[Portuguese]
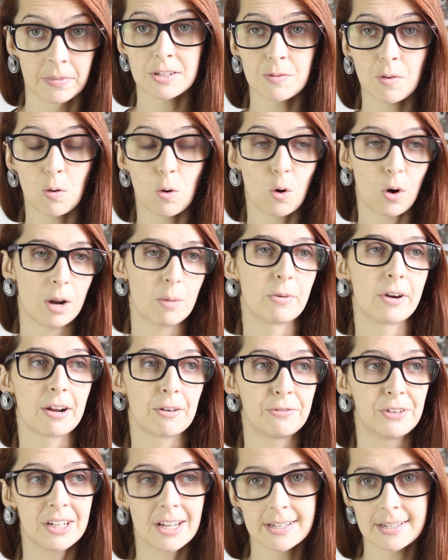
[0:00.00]
Vocês vão
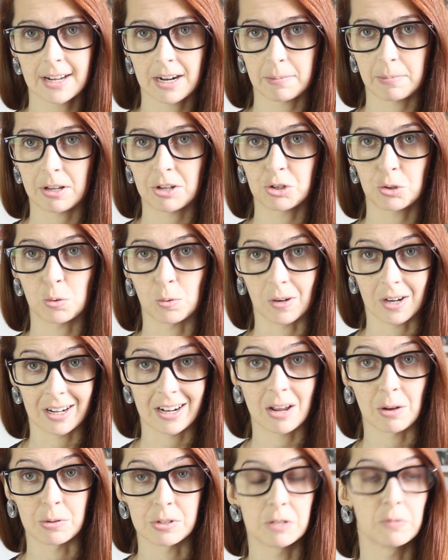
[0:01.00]
colaborar financeiramente com o
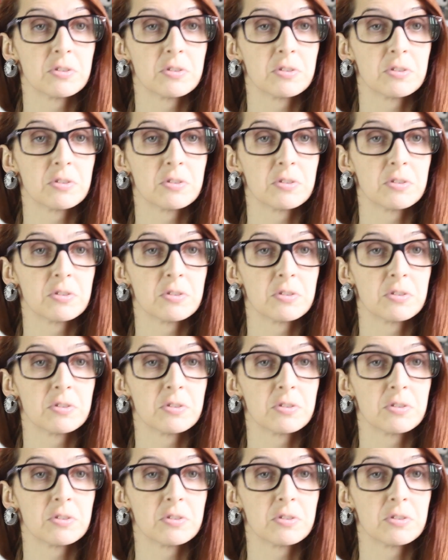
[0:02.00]
canal?